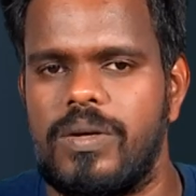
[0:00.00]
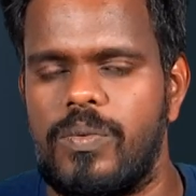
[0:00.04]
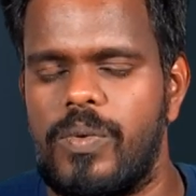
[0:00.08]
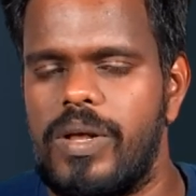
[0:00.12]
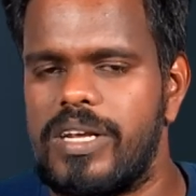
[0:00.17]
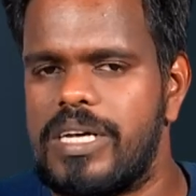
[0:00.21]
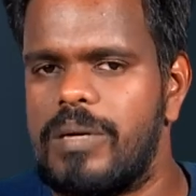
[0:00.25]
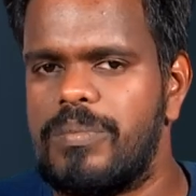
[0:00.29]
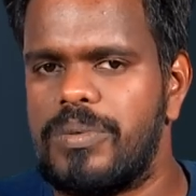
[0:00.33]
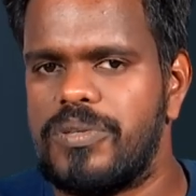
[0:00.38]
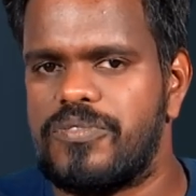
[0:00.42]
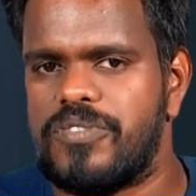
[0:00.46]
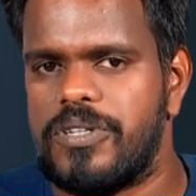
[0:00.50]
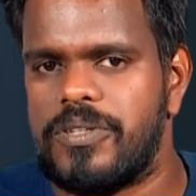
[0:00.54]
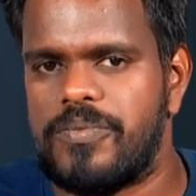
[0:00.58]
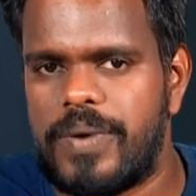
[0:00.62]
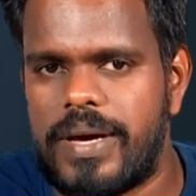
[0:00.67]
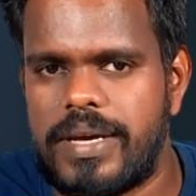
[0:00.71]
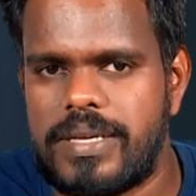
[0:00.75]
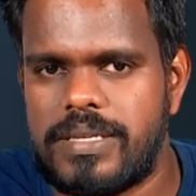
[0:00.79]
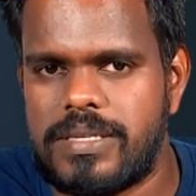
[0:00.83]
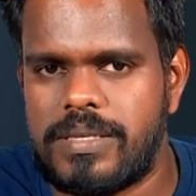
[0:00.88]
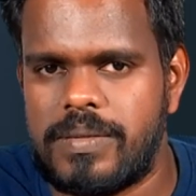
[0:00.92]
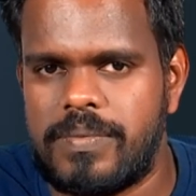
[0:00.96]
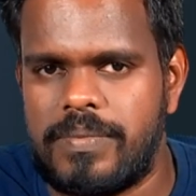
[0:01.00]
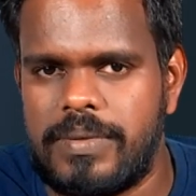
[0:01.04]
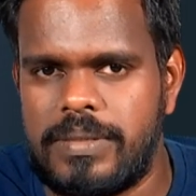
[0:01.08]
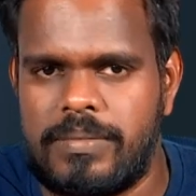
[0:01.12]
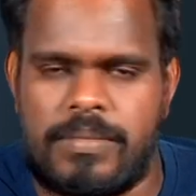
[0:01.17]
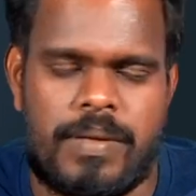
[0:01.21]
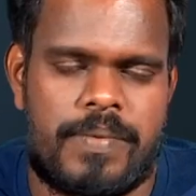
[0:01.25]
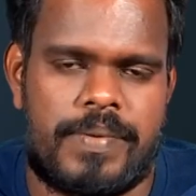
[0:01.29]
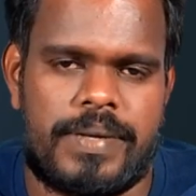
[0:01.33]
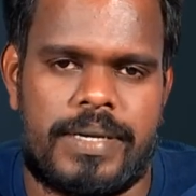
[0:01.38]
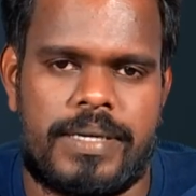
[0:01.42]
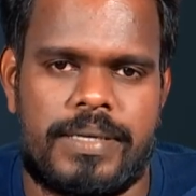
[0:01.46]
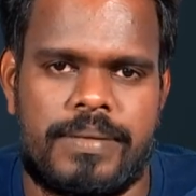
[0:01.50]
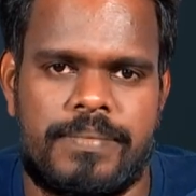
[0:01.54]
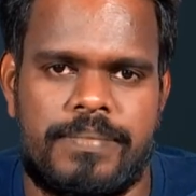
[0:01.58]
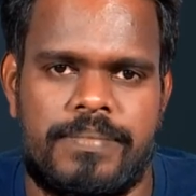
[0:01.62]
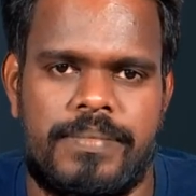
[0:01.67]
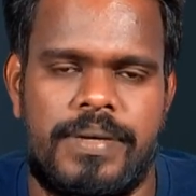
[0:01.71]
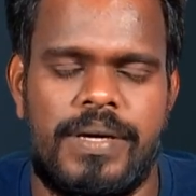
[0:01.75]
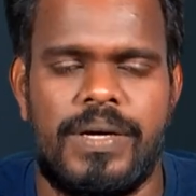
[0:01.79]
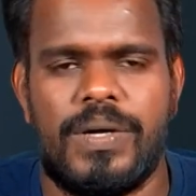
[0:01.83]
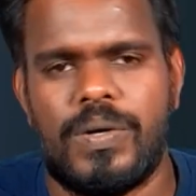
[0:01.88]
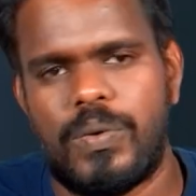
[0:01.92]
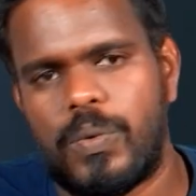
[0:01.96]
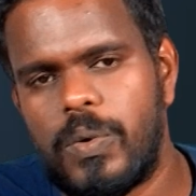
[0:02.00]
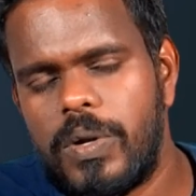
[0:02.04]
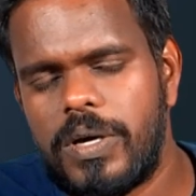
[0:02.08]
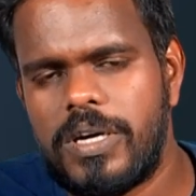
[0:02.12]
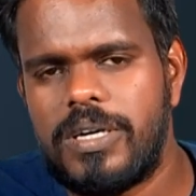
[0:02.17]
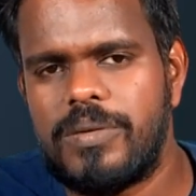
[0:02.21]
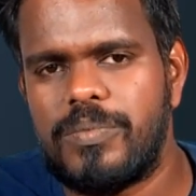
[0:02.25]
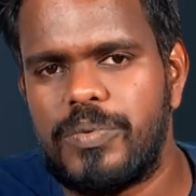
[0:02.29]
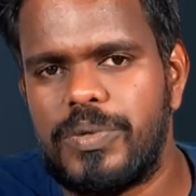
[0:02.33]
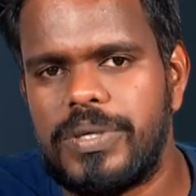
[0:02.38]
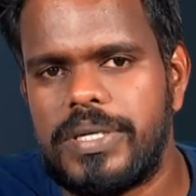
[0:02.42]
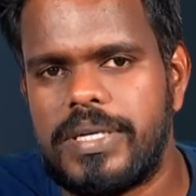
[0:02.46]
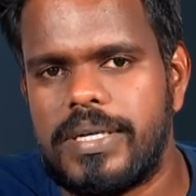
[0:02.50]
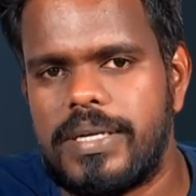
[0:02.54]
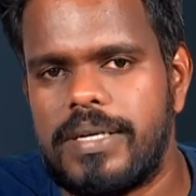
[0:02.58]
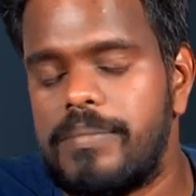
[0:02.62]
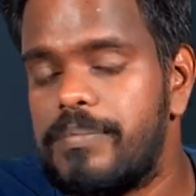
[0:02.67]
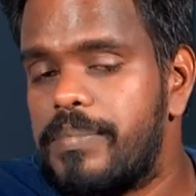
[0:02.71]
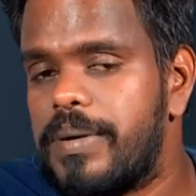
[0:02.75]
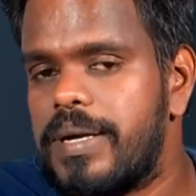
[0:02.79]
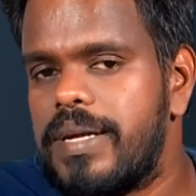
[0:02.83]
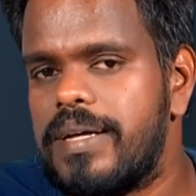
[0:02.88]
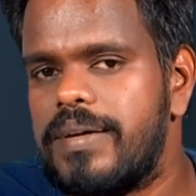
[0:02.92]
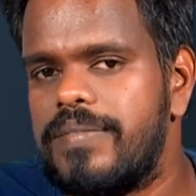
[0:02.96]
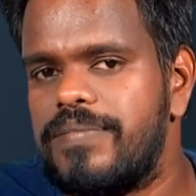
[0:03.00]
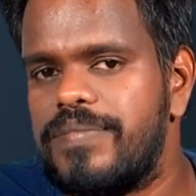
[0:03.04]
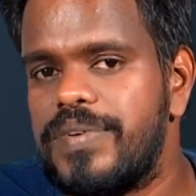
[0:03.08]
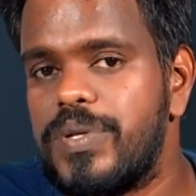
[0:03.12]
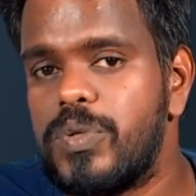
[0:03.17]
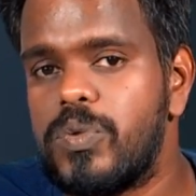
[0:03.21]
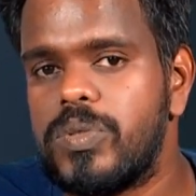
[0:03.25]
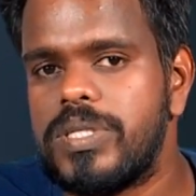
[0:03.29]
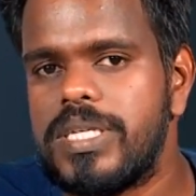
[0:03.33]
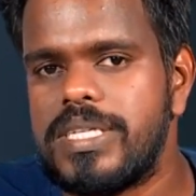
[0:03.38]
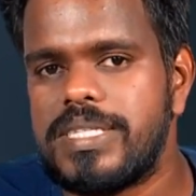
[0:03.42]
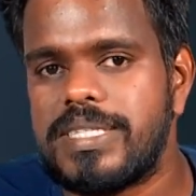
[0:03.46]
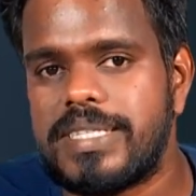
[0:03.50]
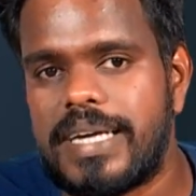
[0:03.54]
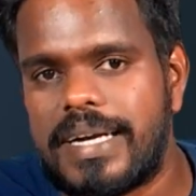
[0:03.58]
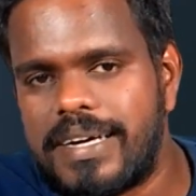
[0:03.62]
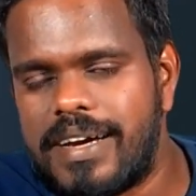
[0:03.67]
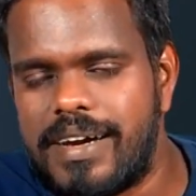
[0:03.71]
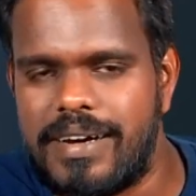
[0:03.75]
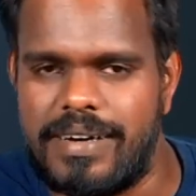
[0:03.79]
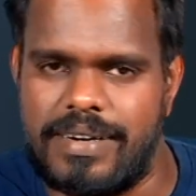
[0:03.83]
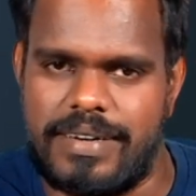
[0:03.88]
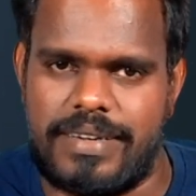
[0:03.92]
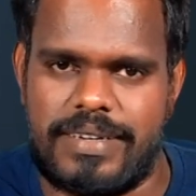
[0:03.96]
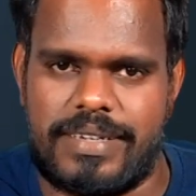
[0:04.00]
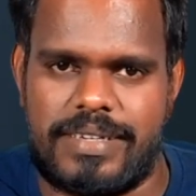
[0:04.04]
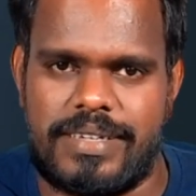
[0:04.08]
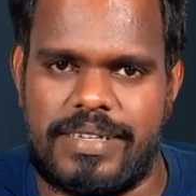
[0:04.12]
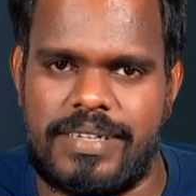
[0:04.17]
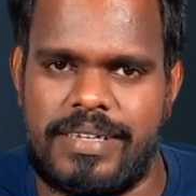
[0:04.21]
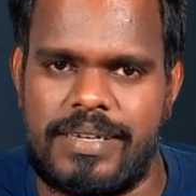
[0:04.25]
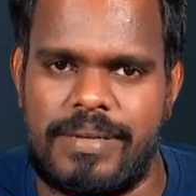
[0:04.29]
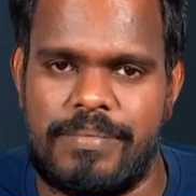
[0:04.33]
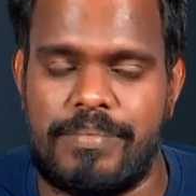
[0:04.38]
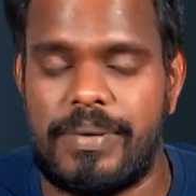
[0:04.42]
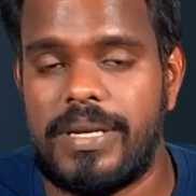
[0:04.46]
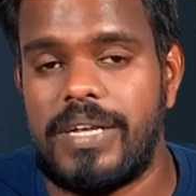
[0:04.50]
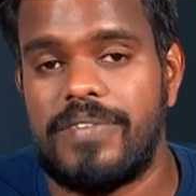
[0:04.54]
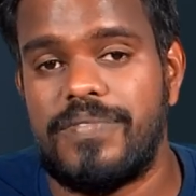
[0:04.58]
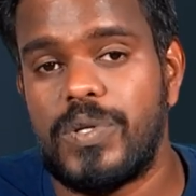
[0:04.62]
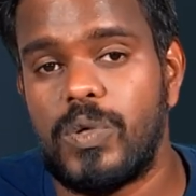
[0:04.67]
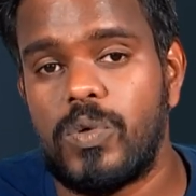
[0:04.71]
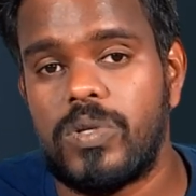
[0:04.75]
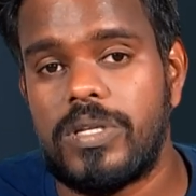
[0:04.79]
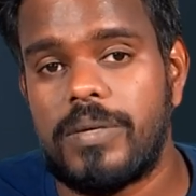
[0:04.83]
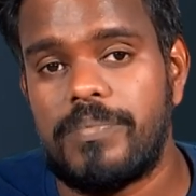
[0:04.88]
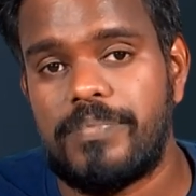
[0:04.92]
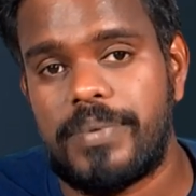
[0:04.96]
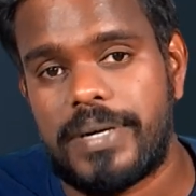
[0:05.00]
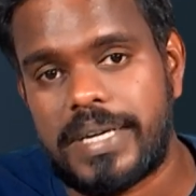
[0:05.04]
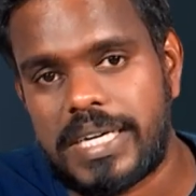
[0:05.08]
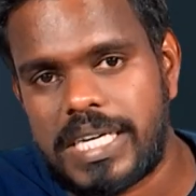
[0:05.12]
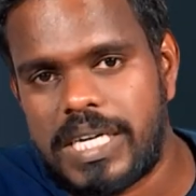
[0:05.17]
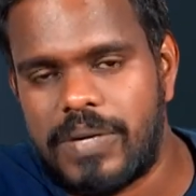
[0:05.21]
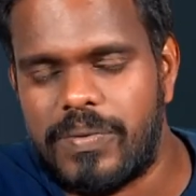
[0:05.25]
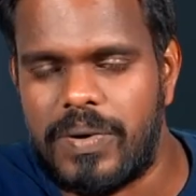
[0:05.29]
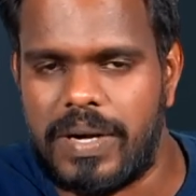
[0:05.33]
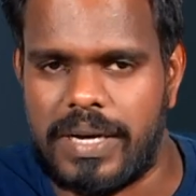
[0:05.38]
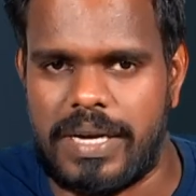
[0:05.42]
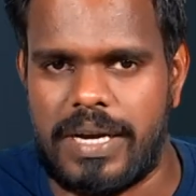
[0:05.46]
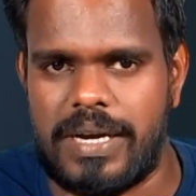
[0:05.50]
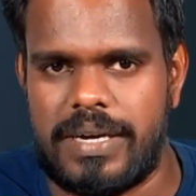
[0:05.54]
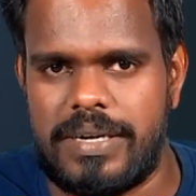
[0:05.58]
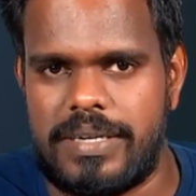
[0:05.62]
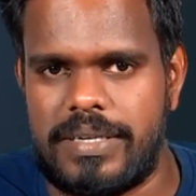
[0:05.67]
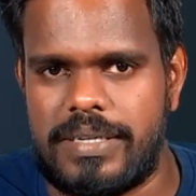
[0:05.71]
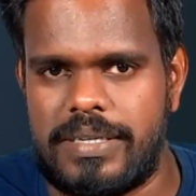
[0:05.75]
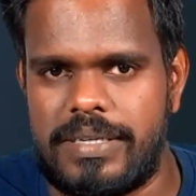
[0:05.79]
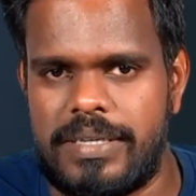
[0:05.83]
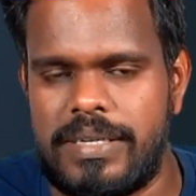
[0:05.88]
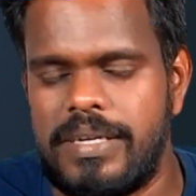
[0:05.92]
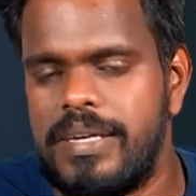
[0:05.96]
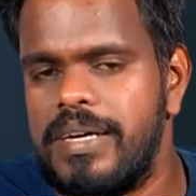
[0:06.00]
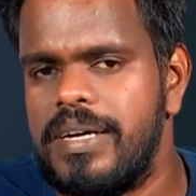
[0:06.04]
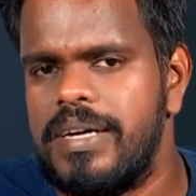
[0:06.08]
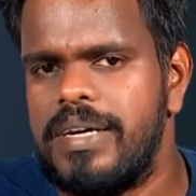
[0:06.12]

வெல்கம் டு ஃபைன் ஃபேக்ஸ் வித் நீவிரா உலகம் முழுக்க பல வினோத சடங்குகள் இருக்குது பல வினோத பழக்க வழக்கங்கள் இருக்குது